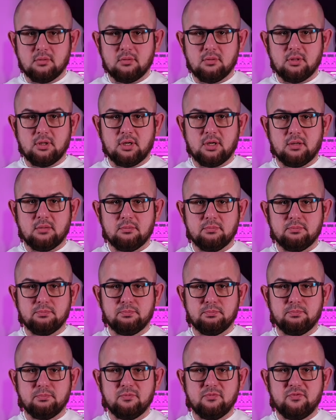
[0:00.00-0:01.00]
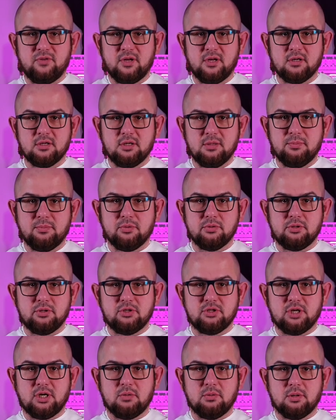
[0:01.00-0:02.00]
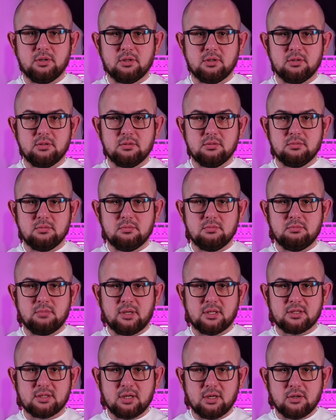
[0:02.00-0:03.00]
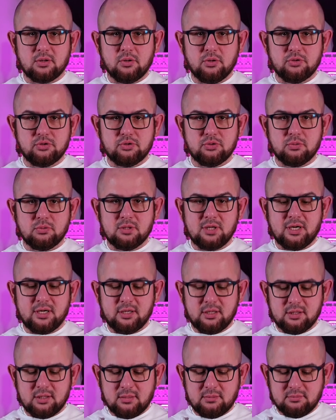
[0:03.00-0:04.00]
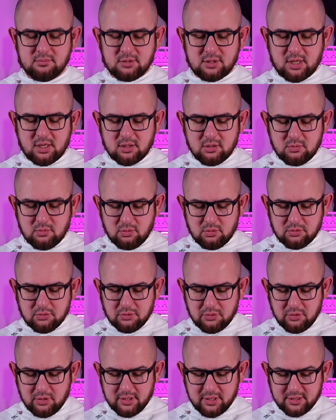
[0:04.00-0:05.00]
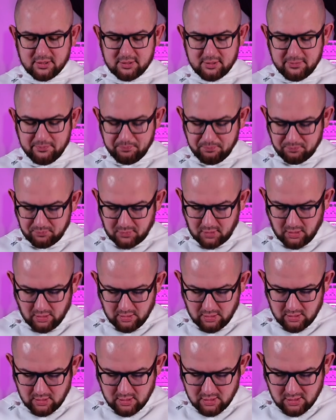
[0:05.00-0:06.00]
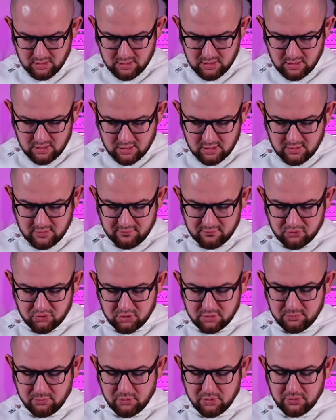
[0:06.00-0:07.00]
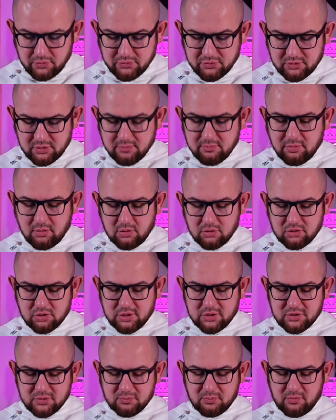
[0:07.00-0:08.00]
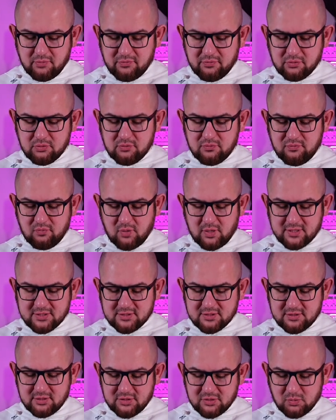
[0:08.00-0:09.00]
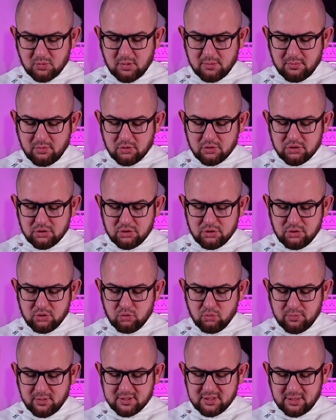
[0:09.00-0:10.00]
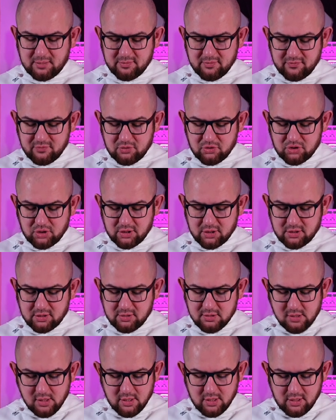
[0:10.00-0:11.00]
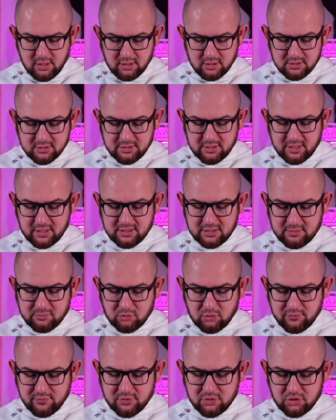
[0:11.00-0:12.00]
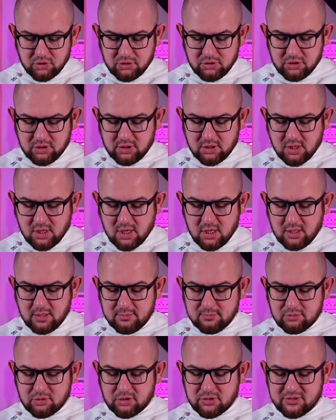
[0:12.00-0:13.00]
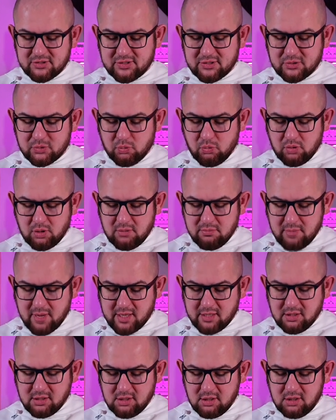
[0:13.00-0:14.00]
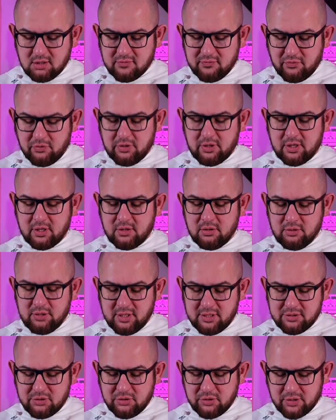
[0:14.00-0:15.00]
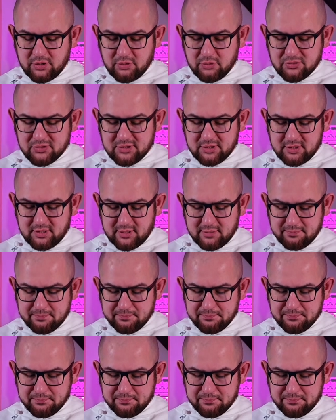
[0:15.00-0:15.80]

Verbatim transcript: Na Wielki Poniedziałek Matka Kościół daje nam taką oto kolektę. Wszechmogący Boże, z powodu własnej słabości upadamy w grzechy. Daj nam nowe życie przez zasługi męki Twojego jedynego Syna.